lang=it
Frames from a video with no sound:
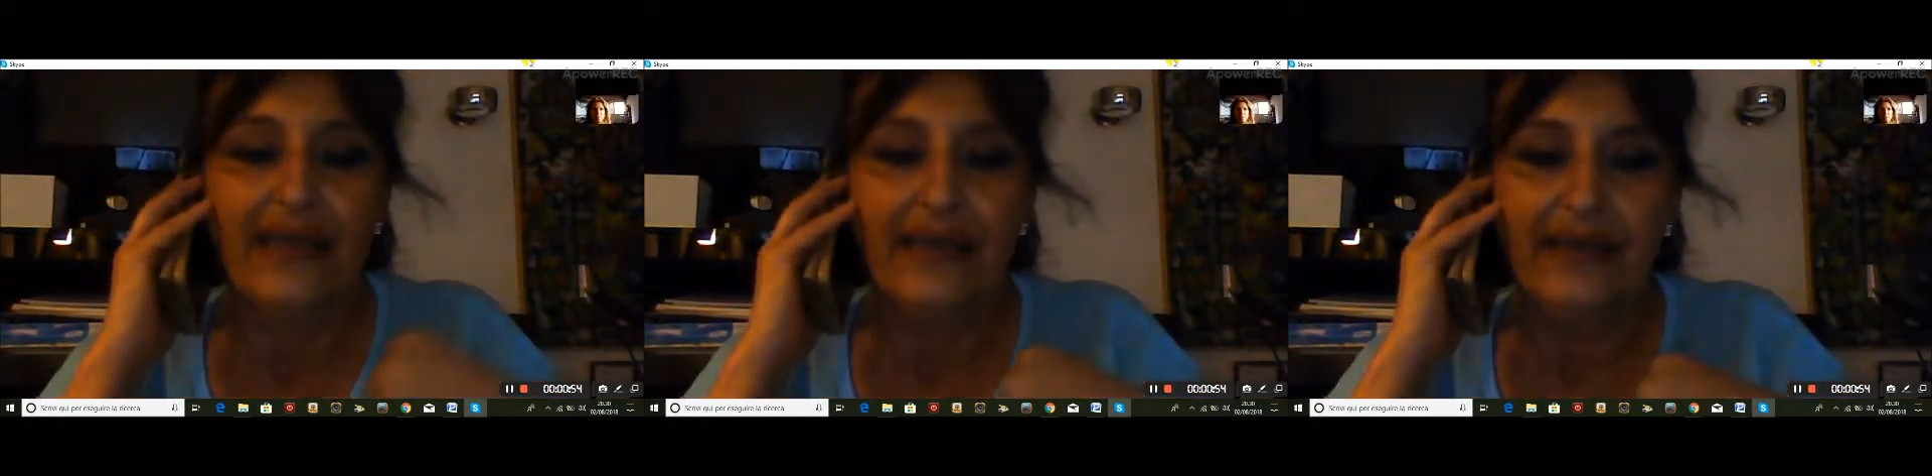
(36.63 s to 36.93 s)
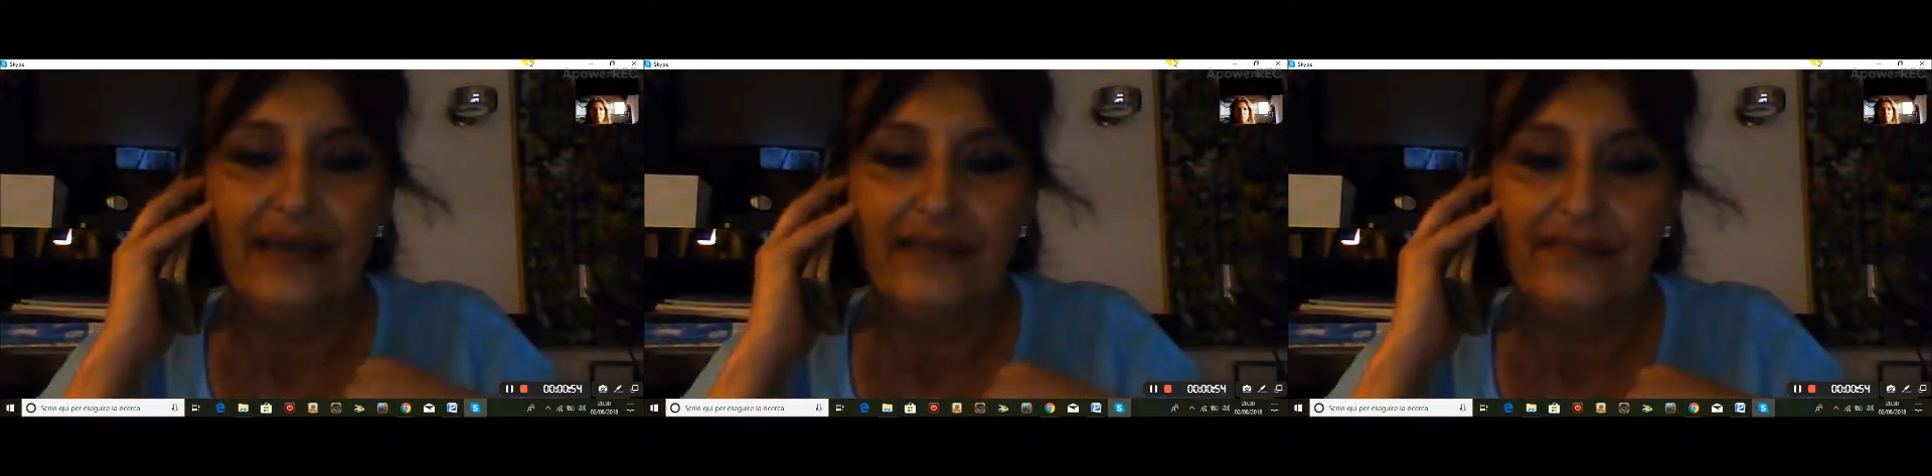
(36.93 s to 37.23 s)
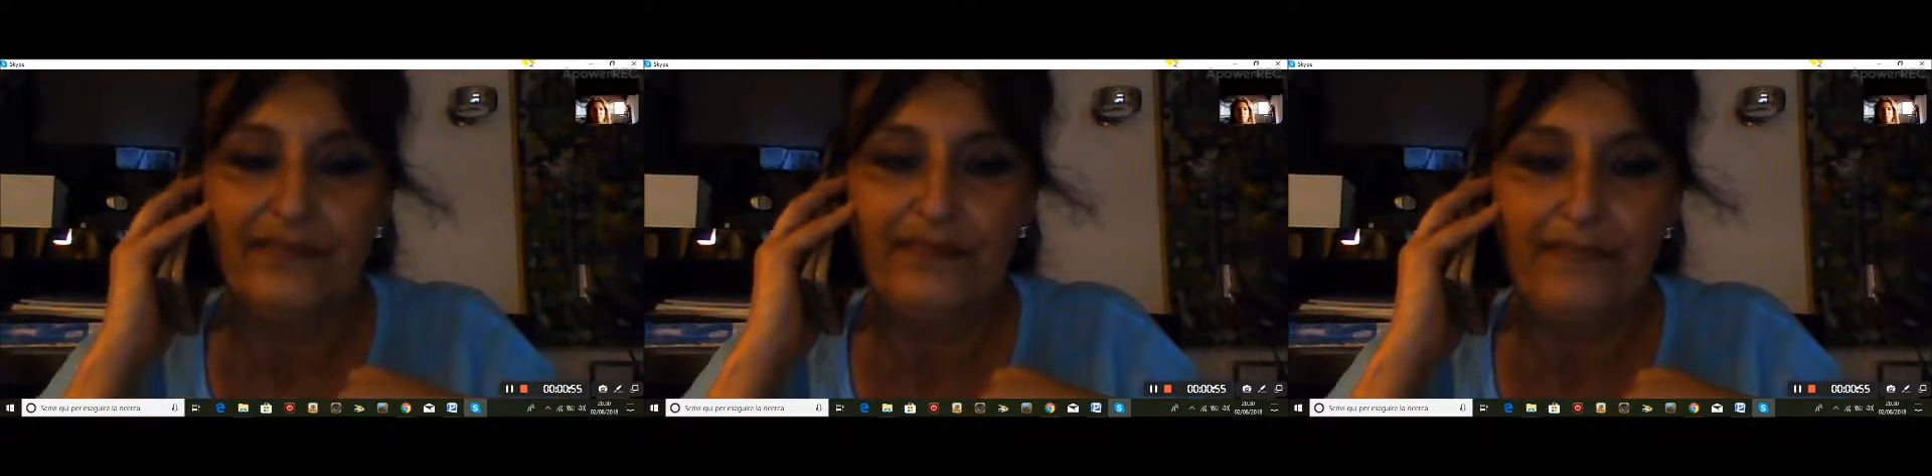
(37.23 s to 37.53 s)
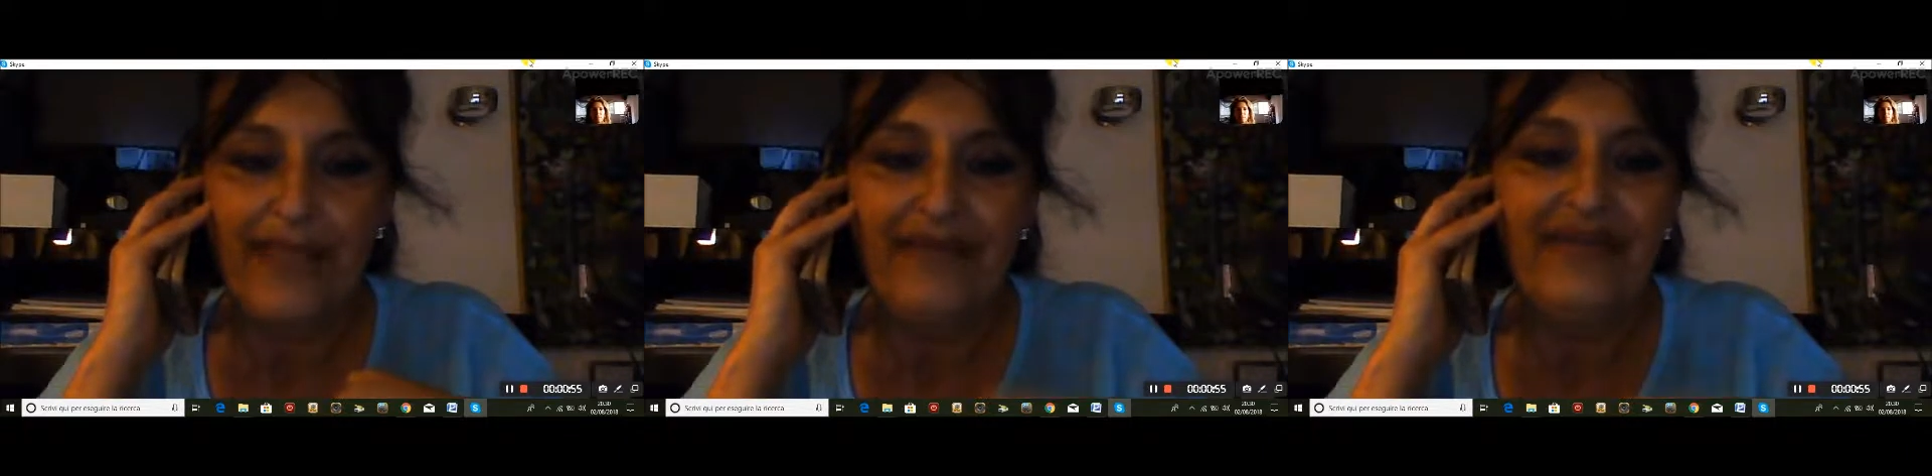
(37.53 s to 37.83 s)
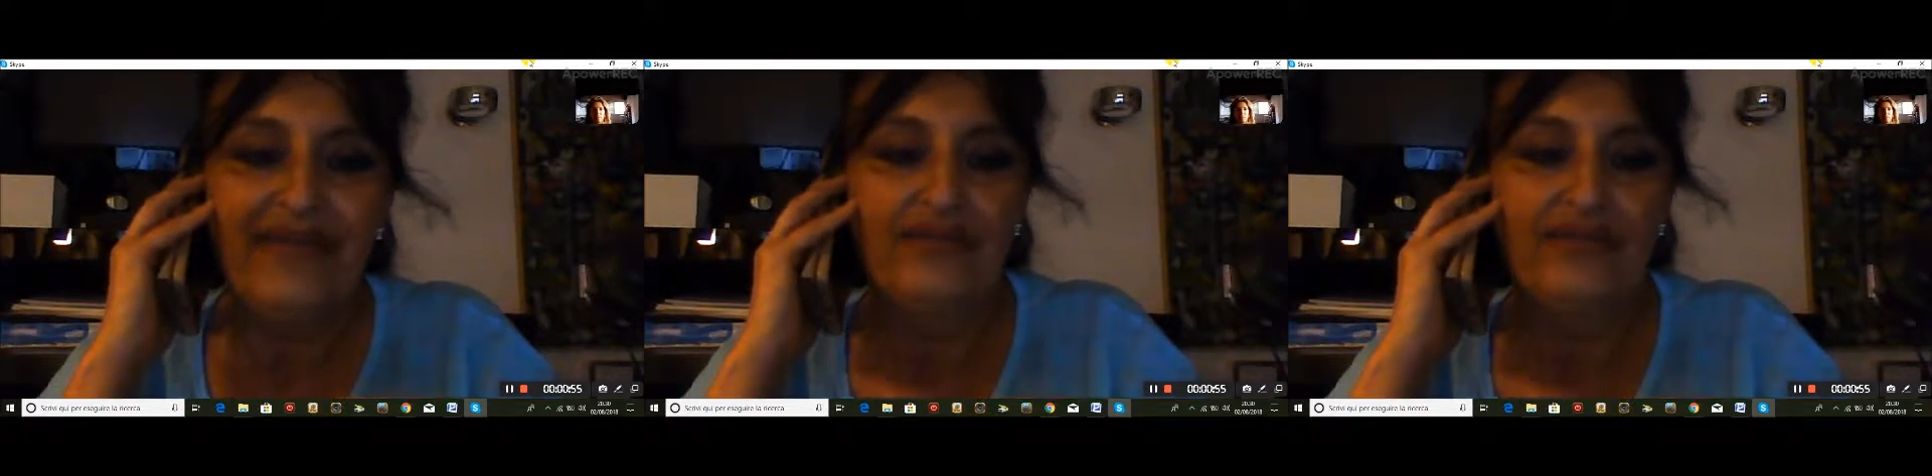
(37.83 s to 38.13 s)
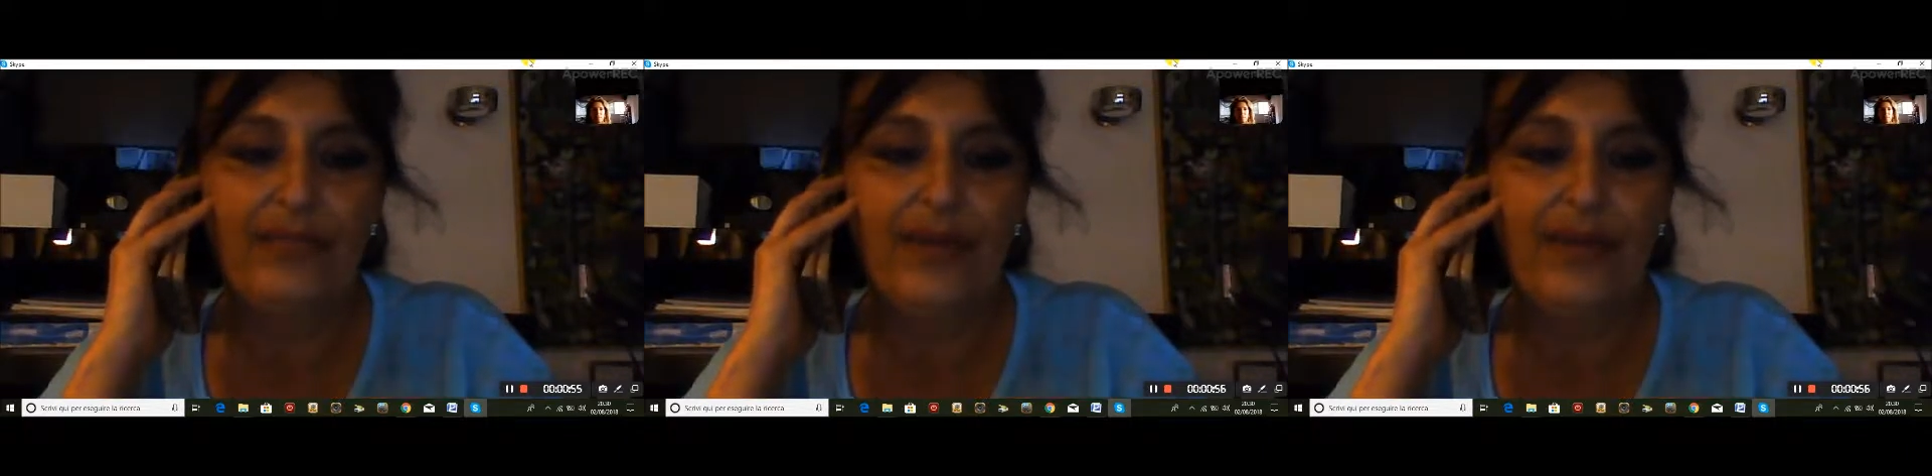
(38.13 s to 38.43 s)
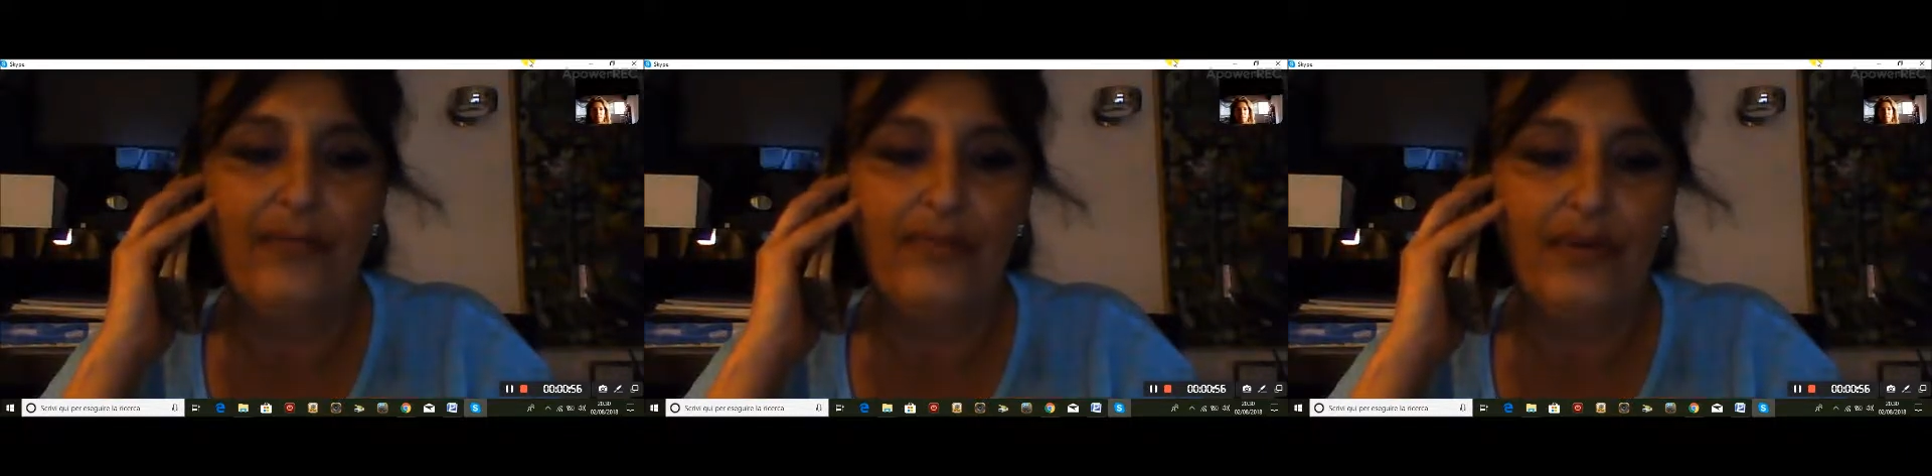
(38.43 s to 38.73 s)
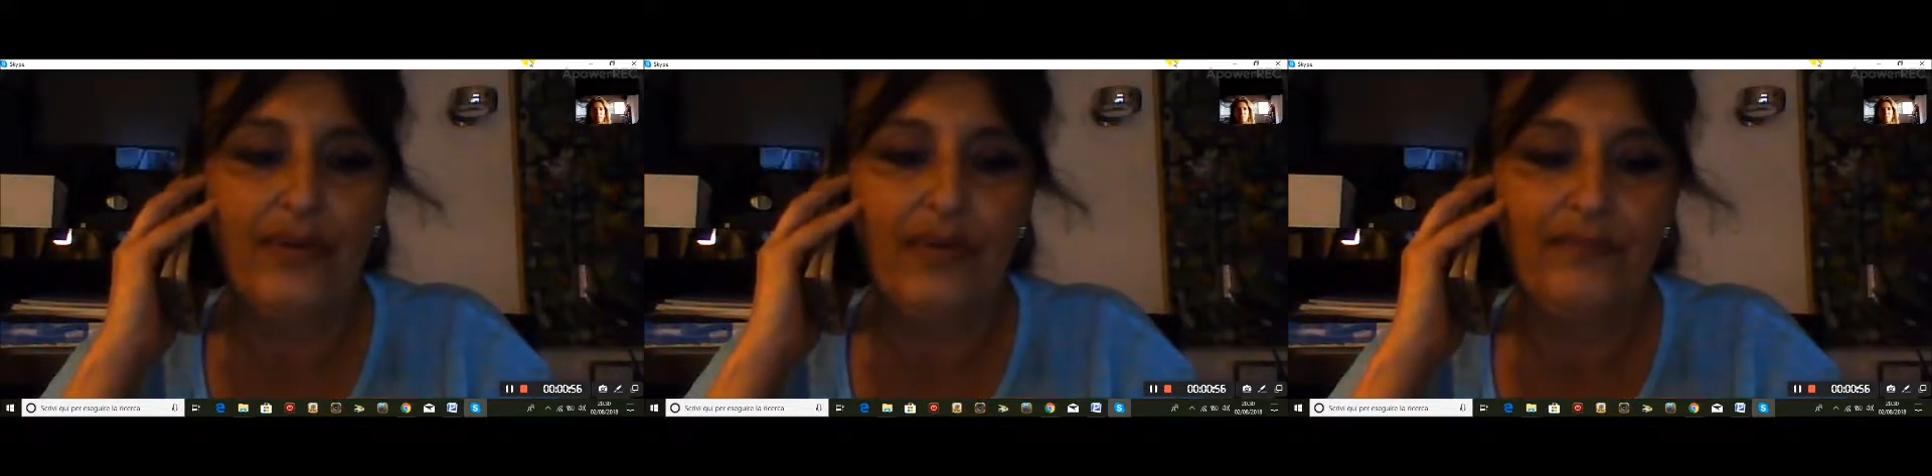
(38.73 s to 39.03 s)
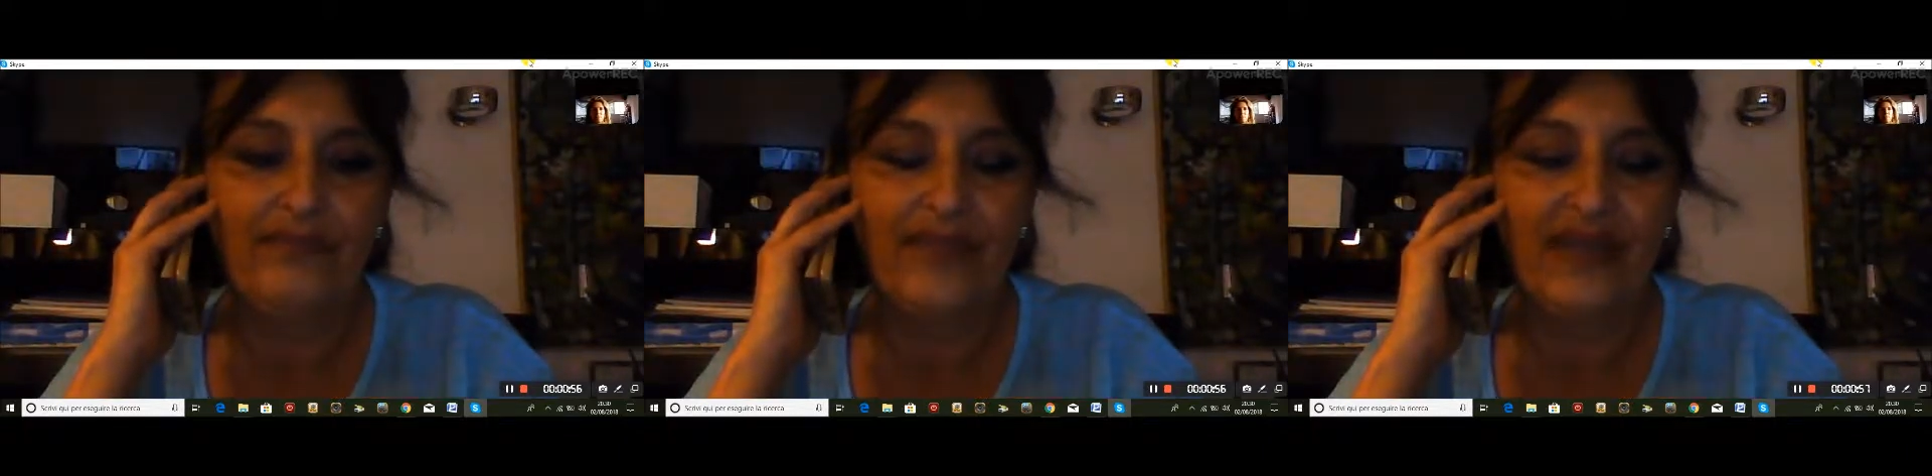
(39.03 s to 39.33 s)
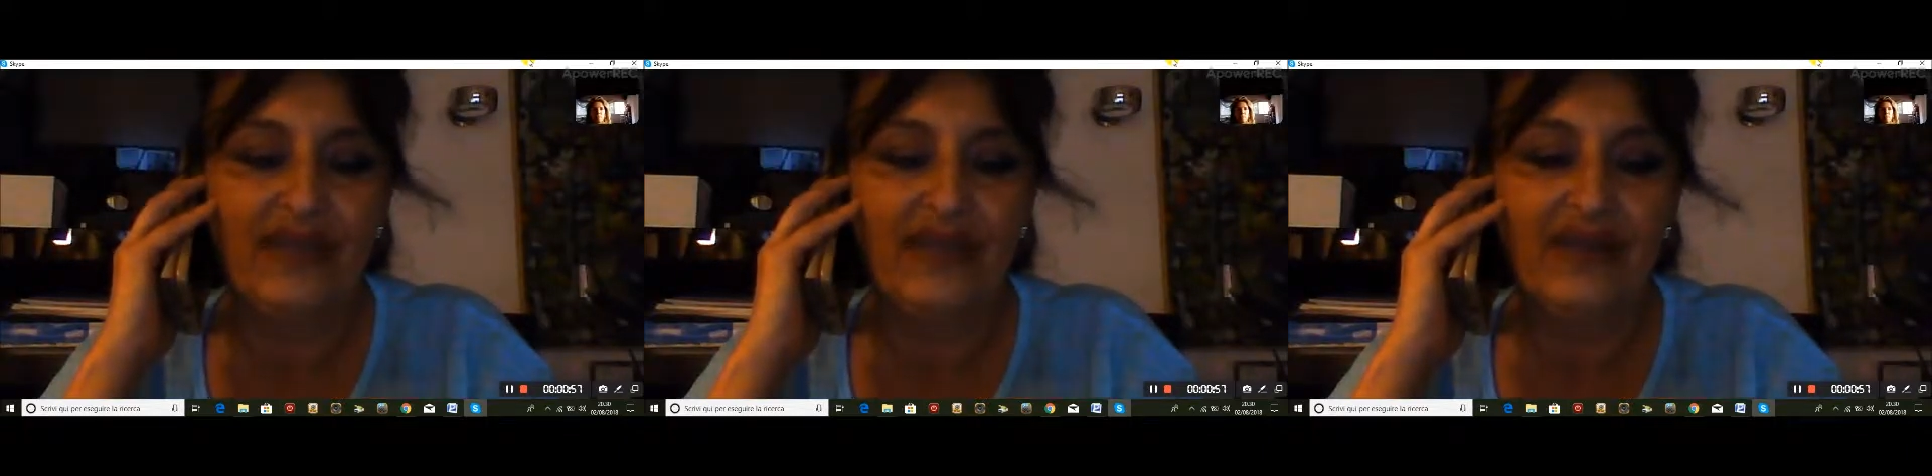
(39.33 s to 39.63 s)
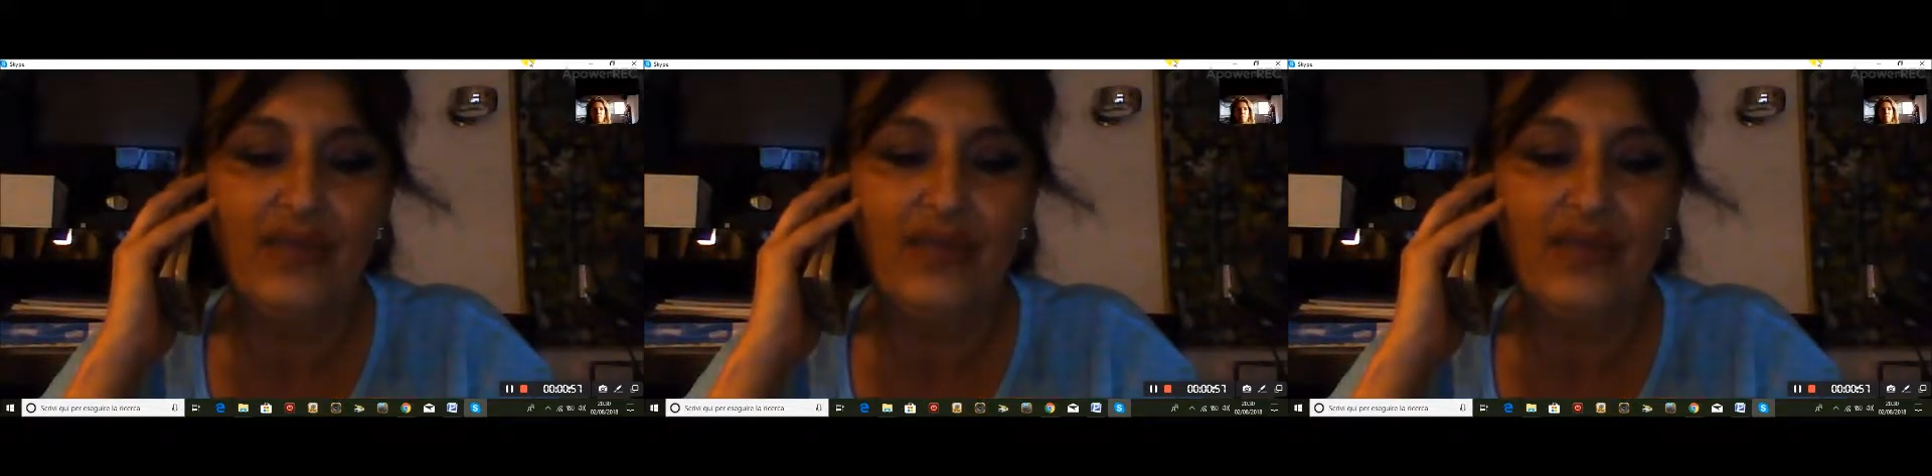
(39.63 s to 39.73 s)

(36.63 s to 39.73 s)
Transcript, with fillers: ehm, avendo proprio eh,